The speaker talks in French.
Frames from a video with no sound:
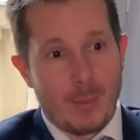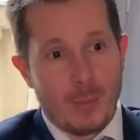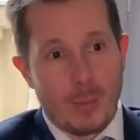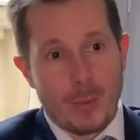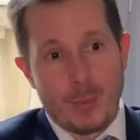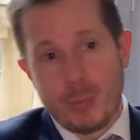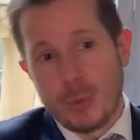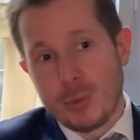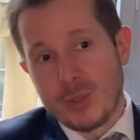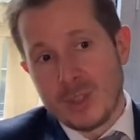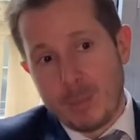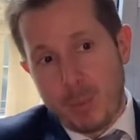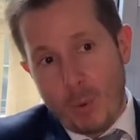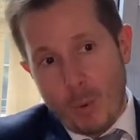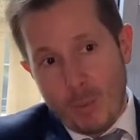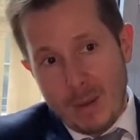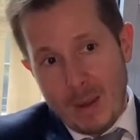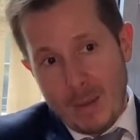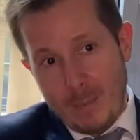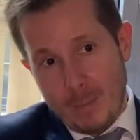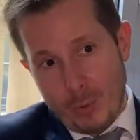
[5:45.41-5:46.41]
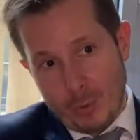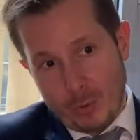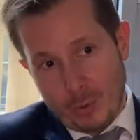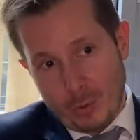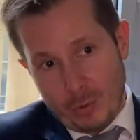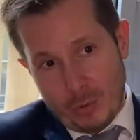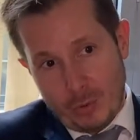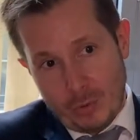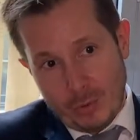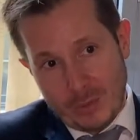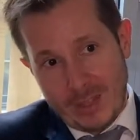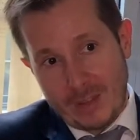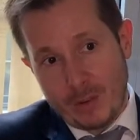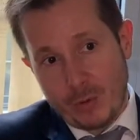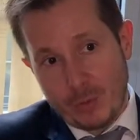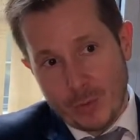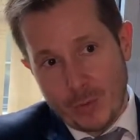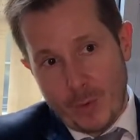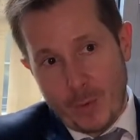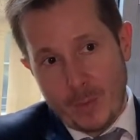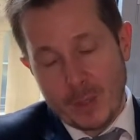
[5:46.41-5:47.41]
peut poser problème pour son, sa
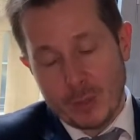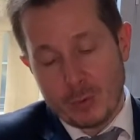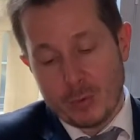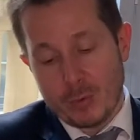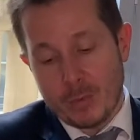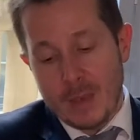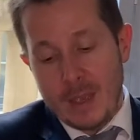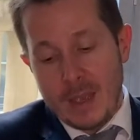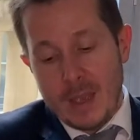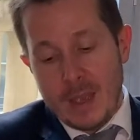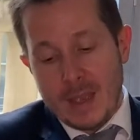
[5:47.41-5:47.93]
transformation.